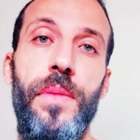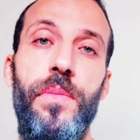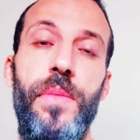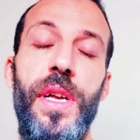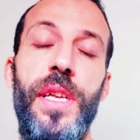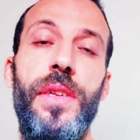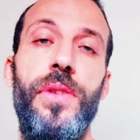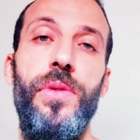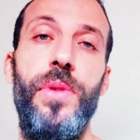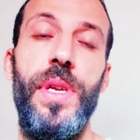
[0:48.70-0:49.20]

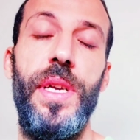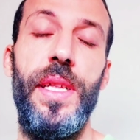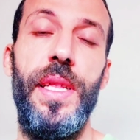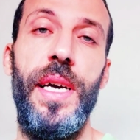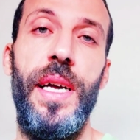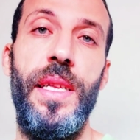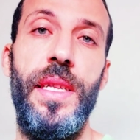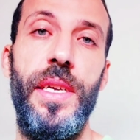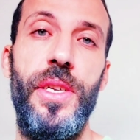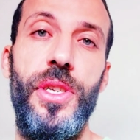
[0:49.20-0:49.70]
من يريد
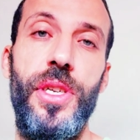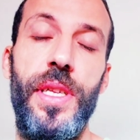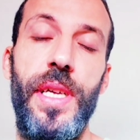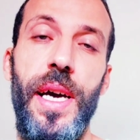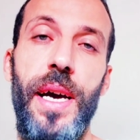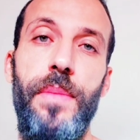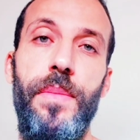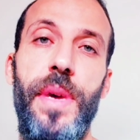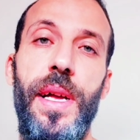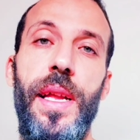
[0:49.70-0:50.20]
أن يجد
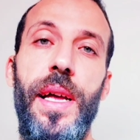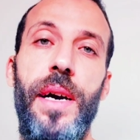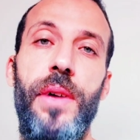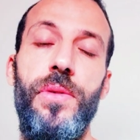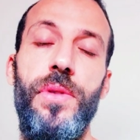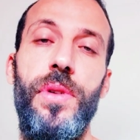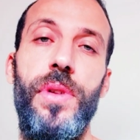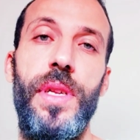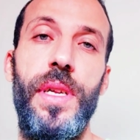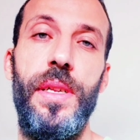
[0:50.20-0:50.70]
عمل
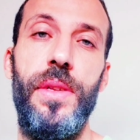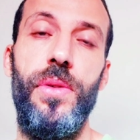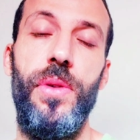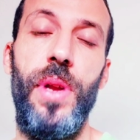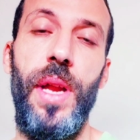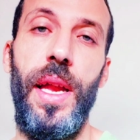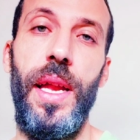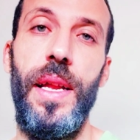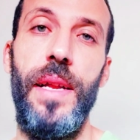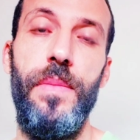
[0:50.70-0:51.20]
أو يريد أن
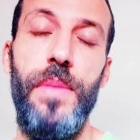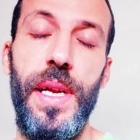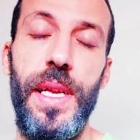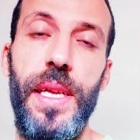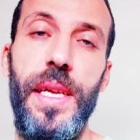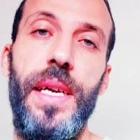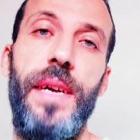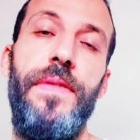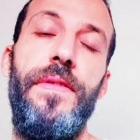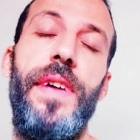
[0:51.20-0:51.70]
يدخل عليه المال
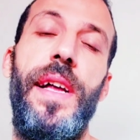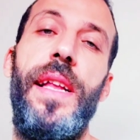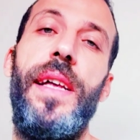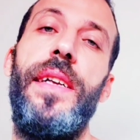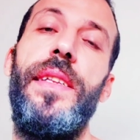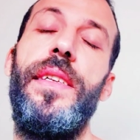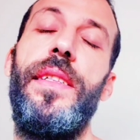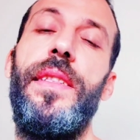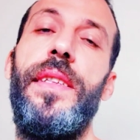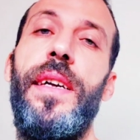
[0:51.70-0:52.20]
يفعل
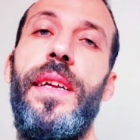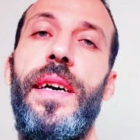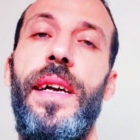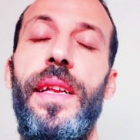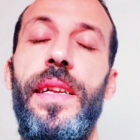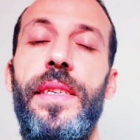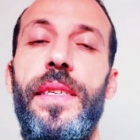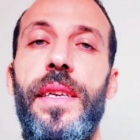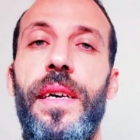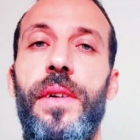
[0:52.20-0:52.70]
هذه الطريقة
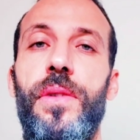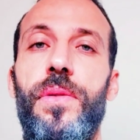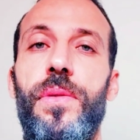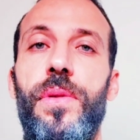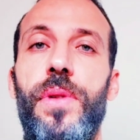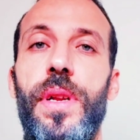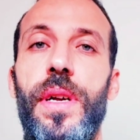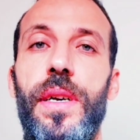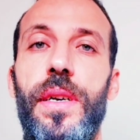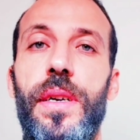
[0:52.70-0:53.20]
التي
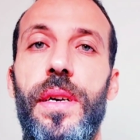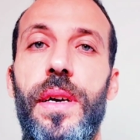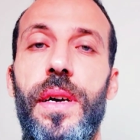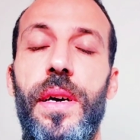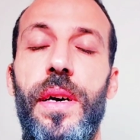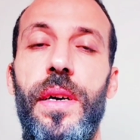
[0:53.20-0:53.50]
سأقول لك